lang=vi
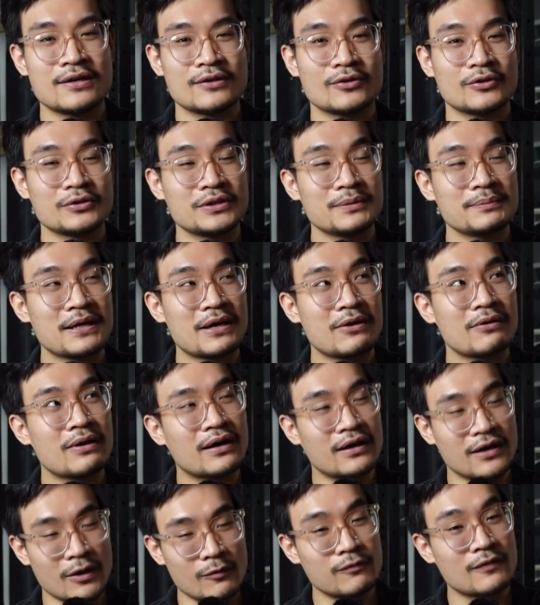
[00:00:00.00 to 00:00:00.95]
Rồi tiếp theo là
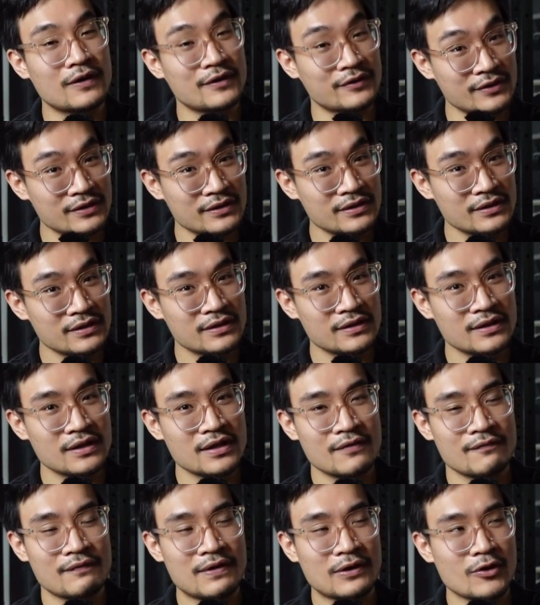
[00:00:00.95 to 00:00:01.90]
gồng và giữ.
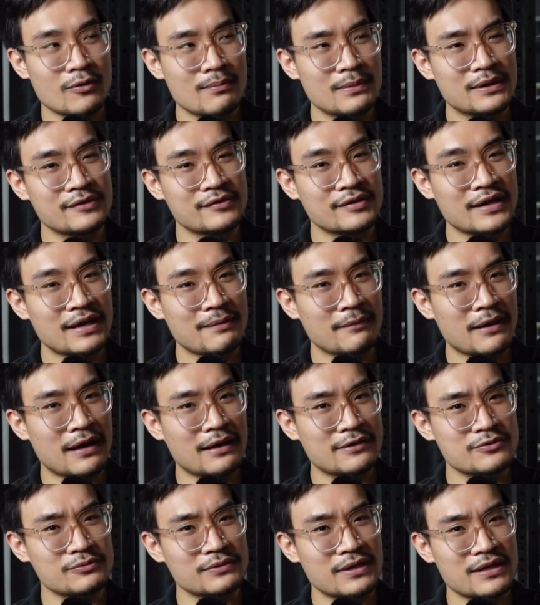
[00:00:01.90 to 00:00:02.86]
Và comment xem
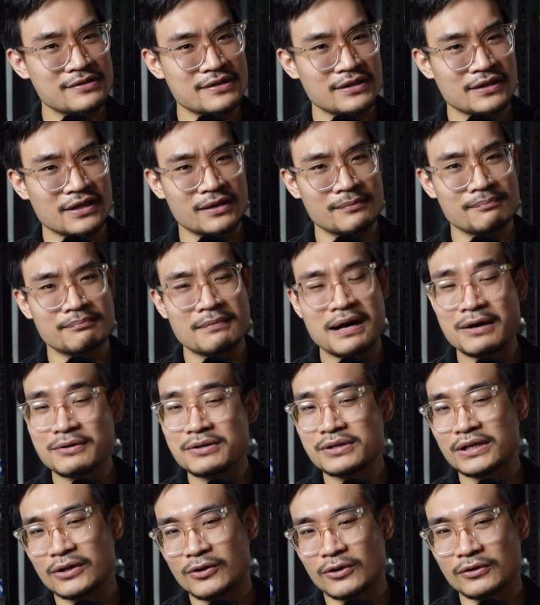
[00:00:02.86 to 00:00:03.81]
là chúng ta sẽ cần bao
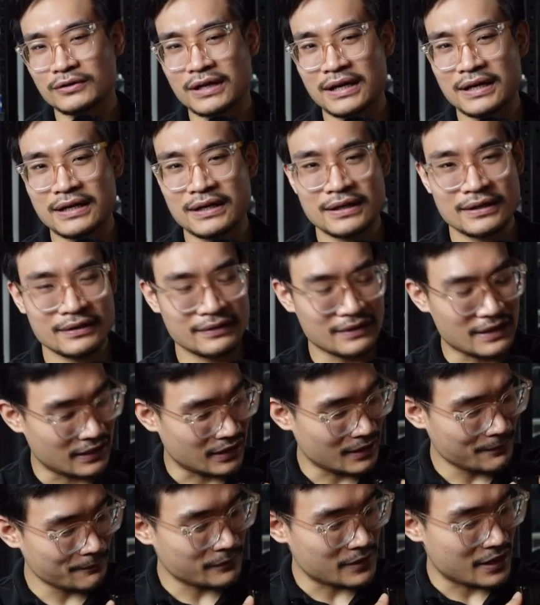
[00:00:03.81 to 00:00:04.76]
nhiêu cái ngón tay để
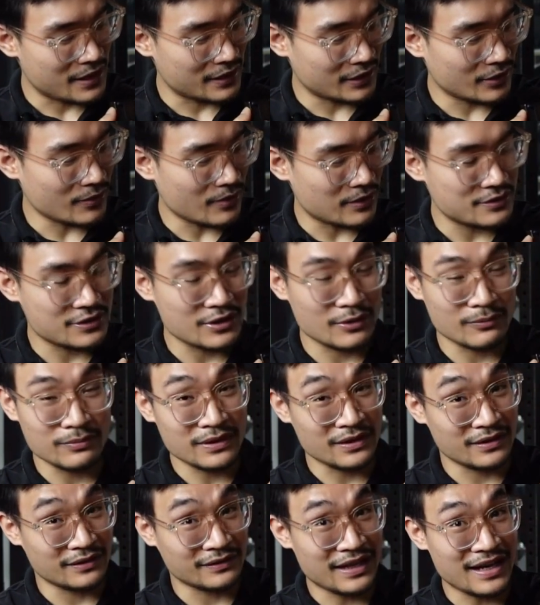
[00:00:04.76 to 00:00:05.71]
lấp đầy cái khoảng trống
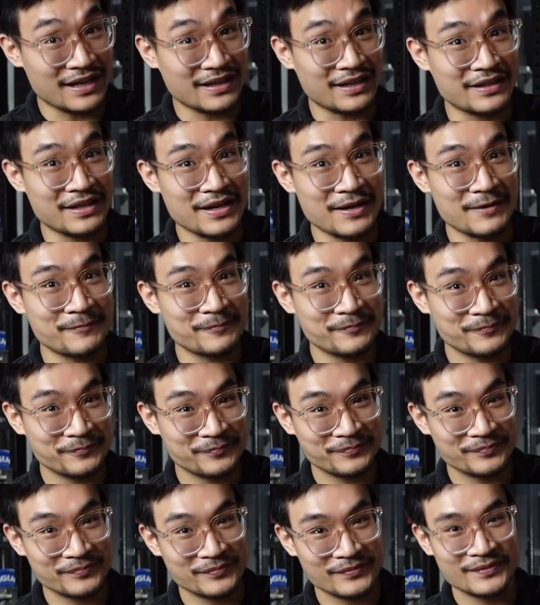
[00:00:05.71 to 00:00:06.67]
ở tay này nhá.
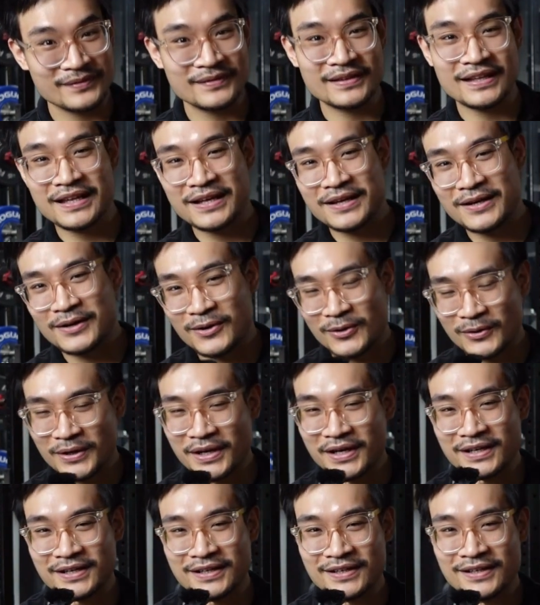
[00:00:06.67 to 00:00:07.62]
Ok,
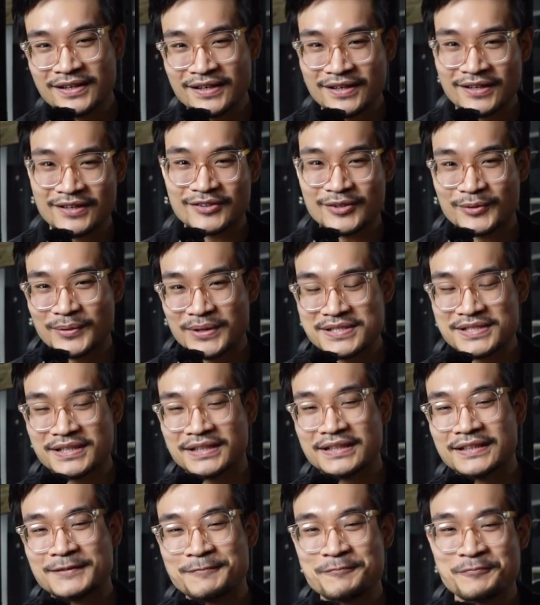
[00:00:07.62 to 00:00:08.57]
xong hết chưa?
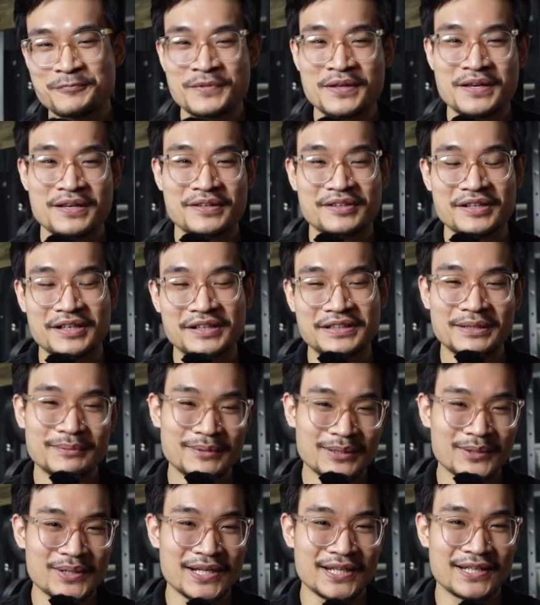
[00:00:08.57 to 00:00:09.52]
Rồi tiếp
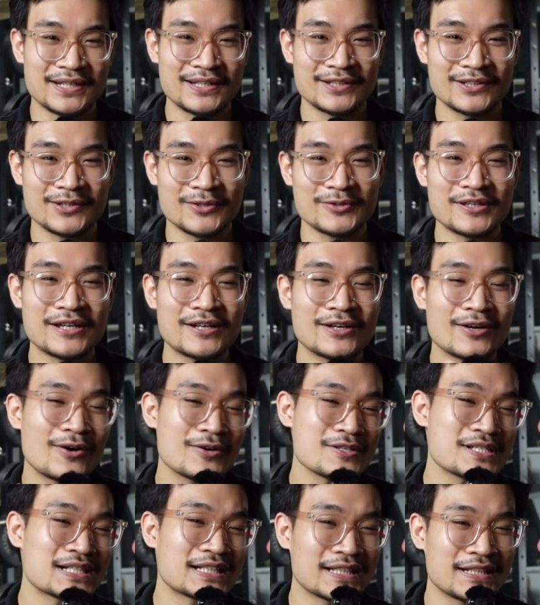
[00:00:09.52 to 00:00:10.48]
theo đây tôi sẽ
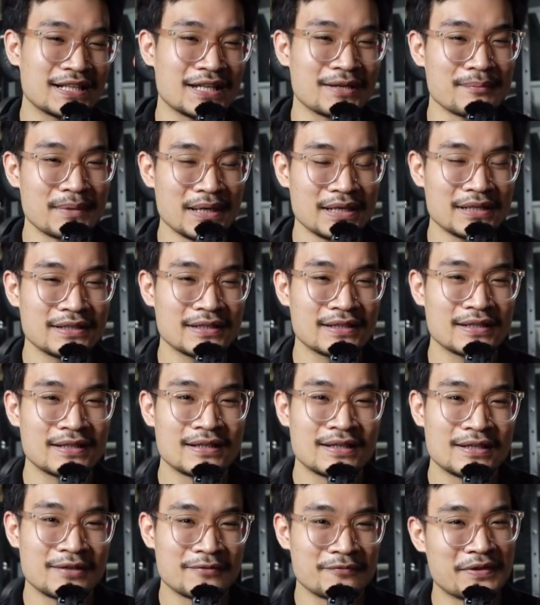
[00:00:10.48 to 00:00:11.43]
nói cho các thanh niên biết
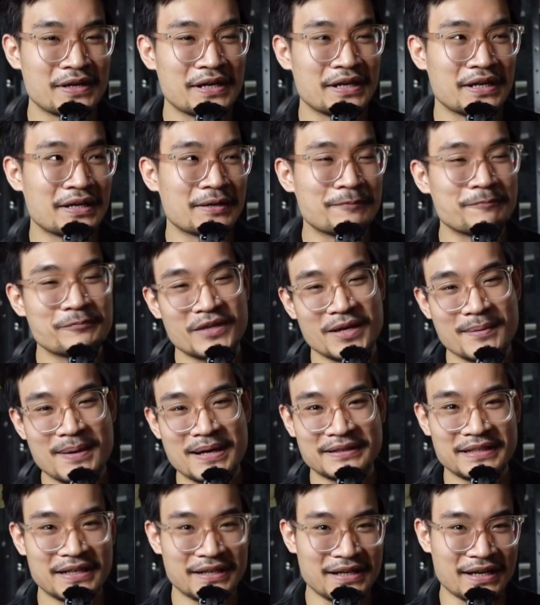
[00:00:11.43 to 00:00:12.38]
về cái
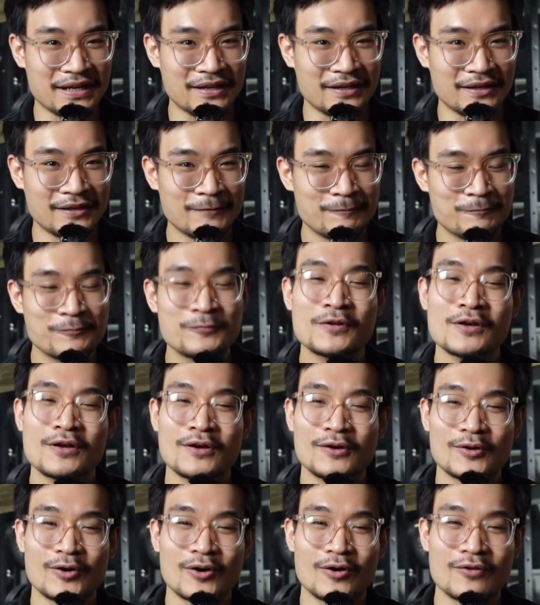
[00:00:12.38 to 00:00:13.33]
bài test này
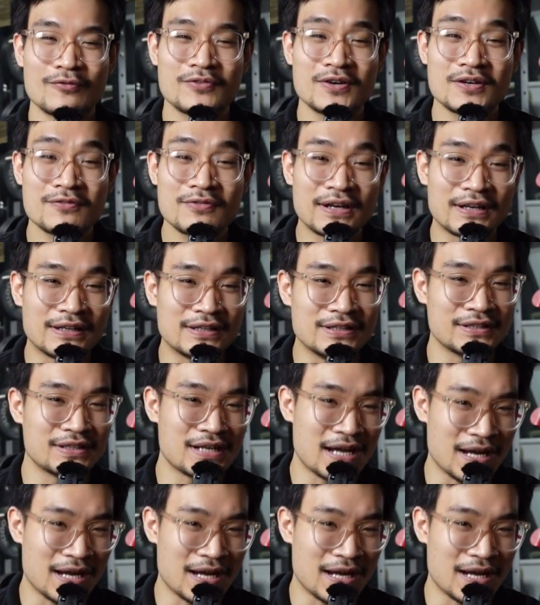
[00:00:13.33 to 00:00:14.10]
nó vớ vẩn như thế